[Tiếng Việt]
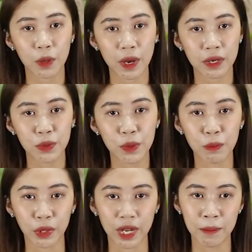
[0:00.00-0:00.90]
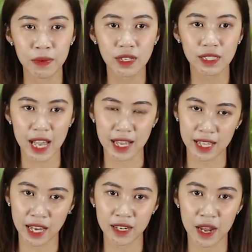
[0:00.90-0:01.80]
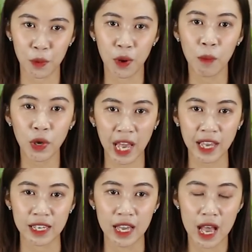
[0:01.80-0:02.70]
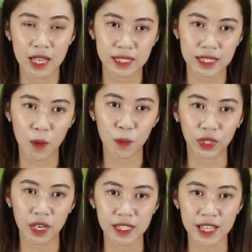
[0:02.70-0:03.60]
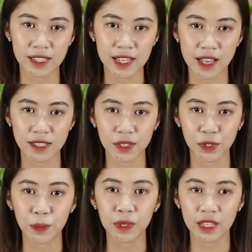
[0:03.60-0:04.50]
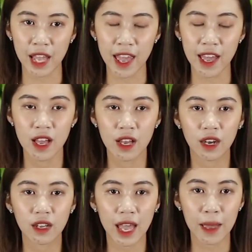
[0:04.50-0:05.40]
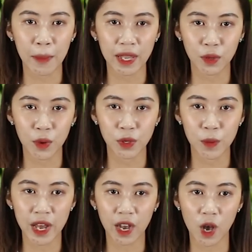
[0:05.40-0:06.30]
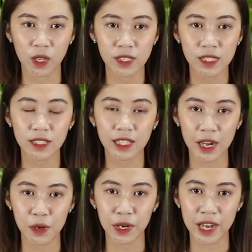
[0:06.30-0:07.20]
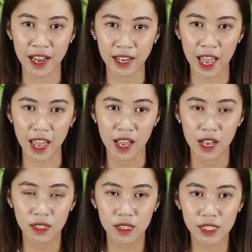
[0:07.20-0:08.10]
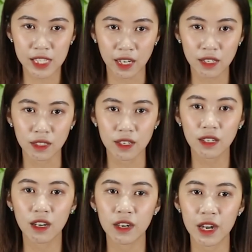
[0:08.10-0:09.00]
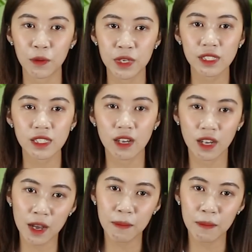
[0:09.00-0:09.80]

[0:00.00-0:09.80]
thói quen đun một ấm nước trà xanh để uống mỗi ngày. Sau một thời gian dài sử dụng như thế, cơ thể mẹ tôi cũng đã có những sự thay đổi đáng kể, như tránh được những cơn đau nhức xương